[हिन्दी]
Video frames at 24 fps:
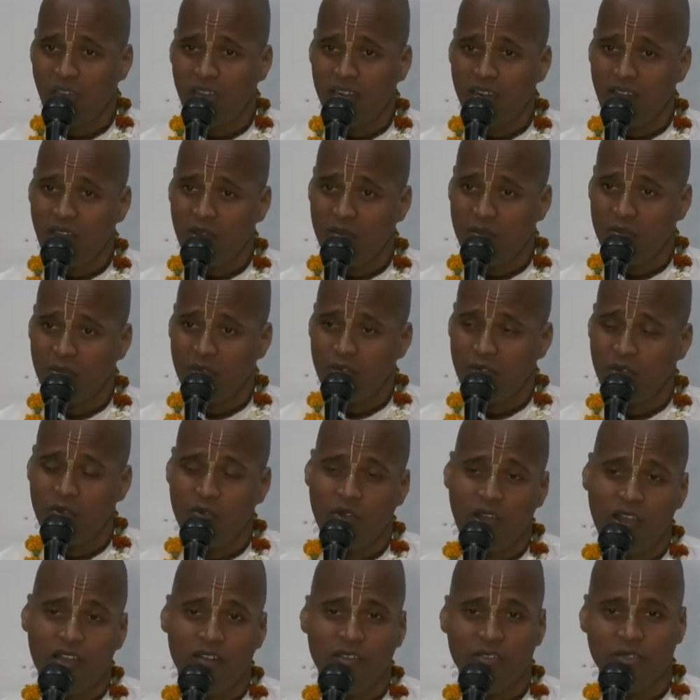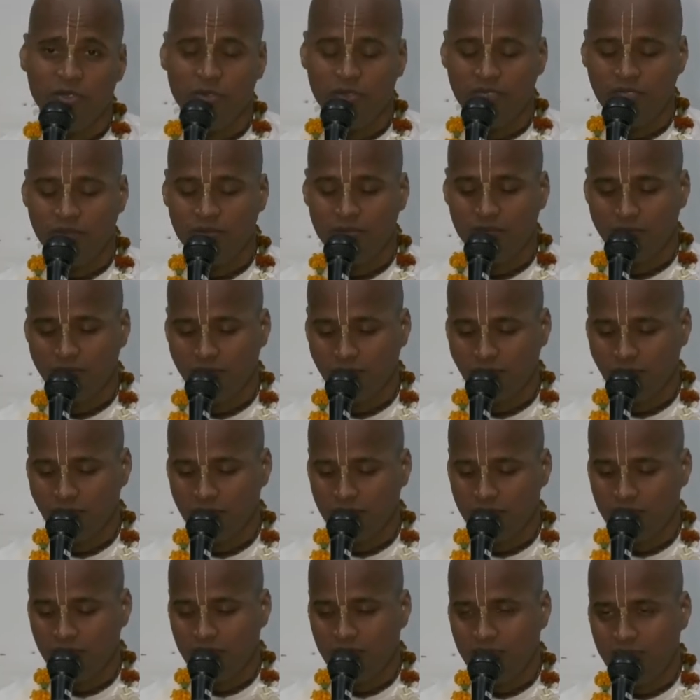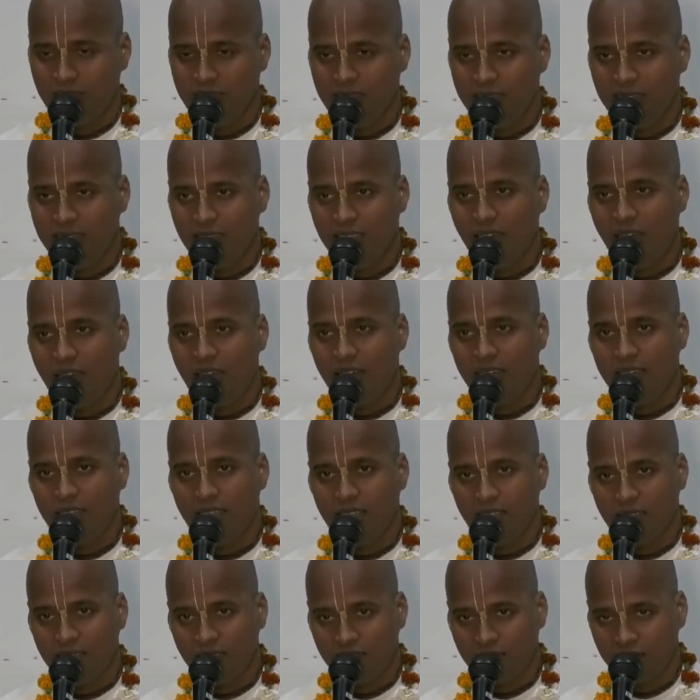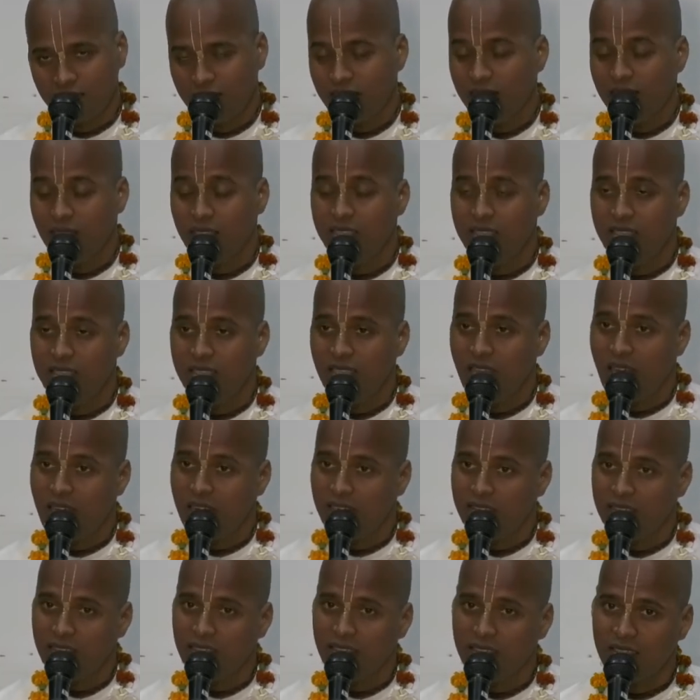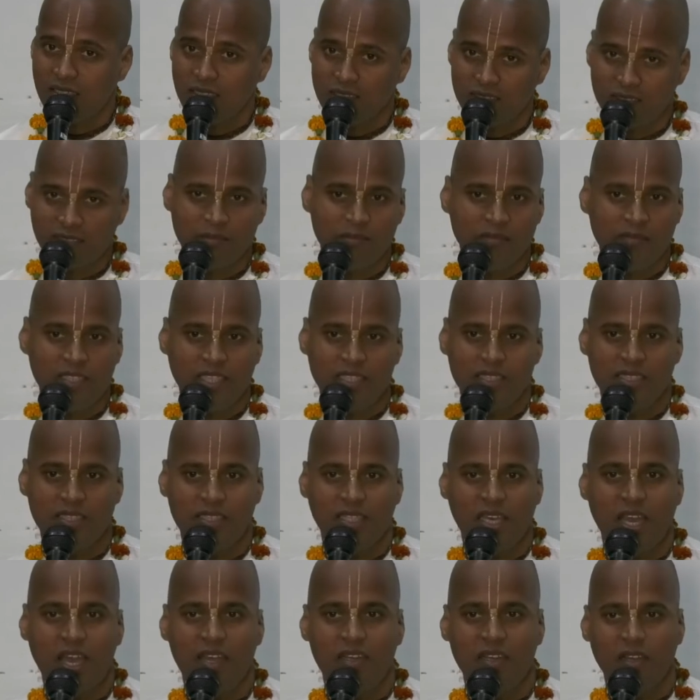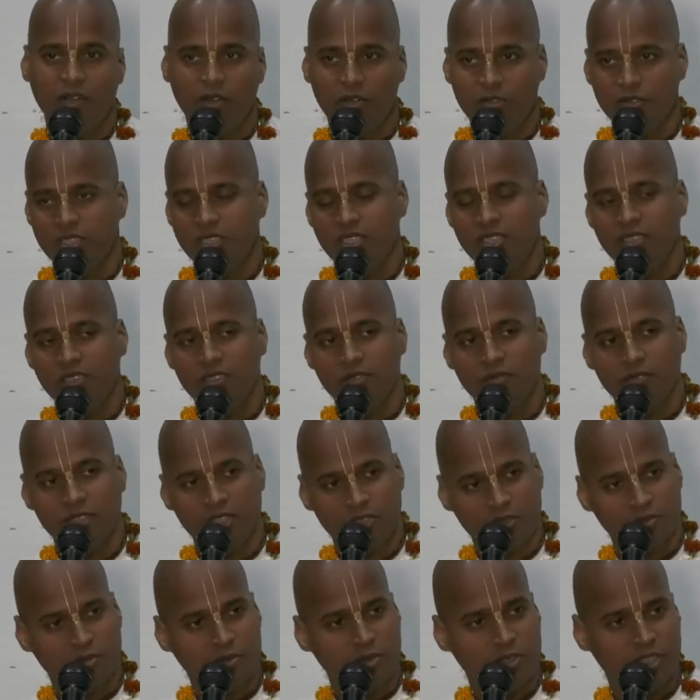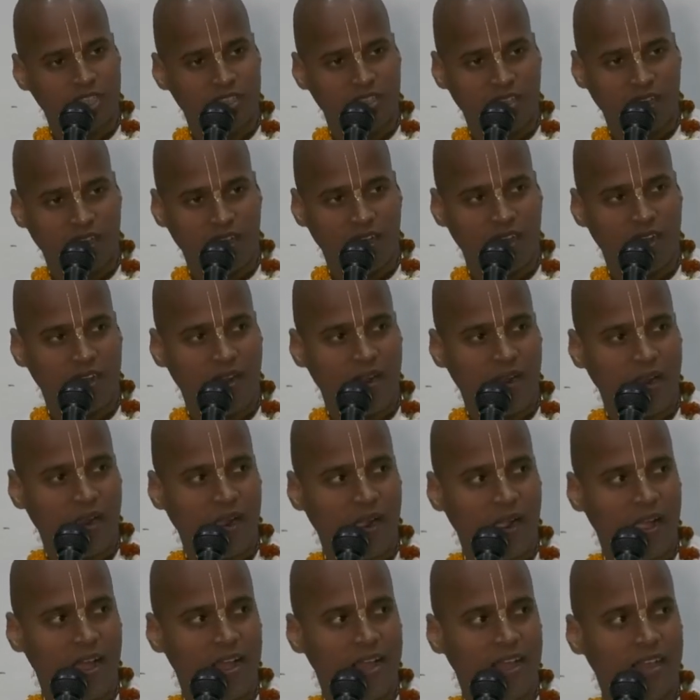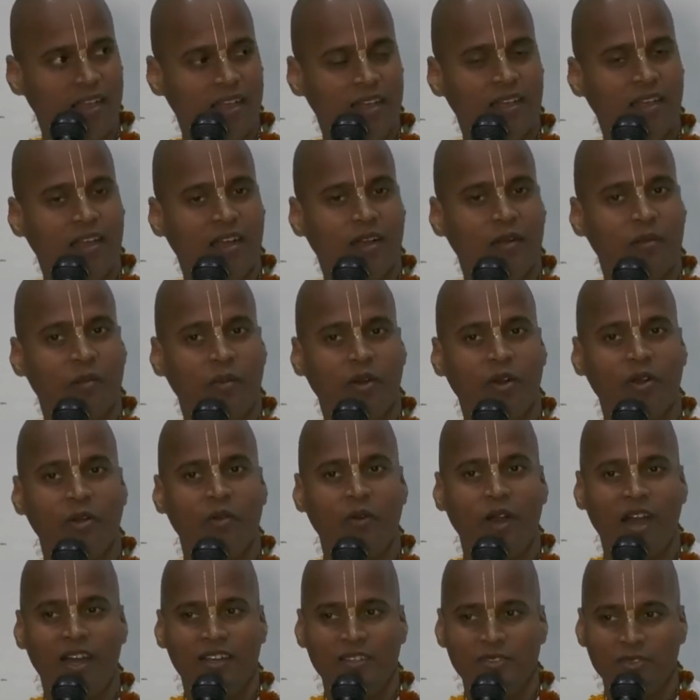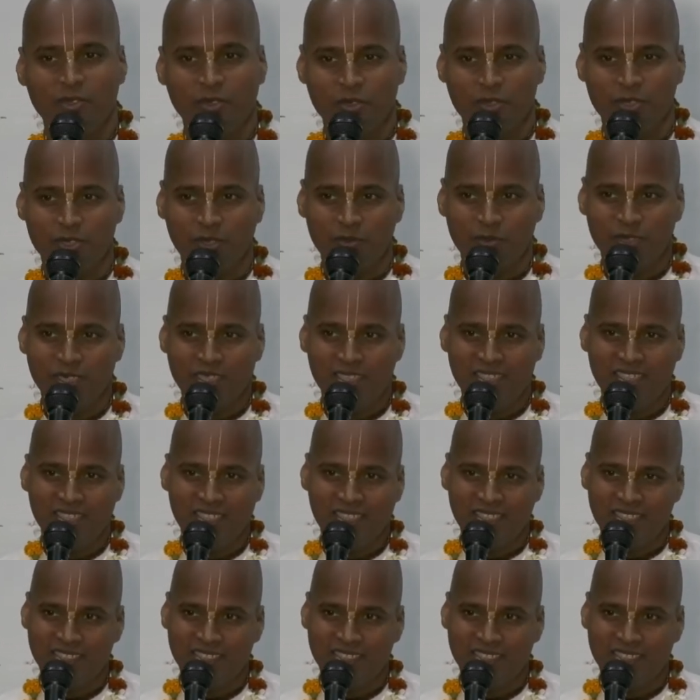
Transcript: नाम भगवान स्वयं इंद्रियार्थे इंद्रस्यार्थे कथम दैत्यान अवधित विष्णु यथा भगवान तो सभी के लिए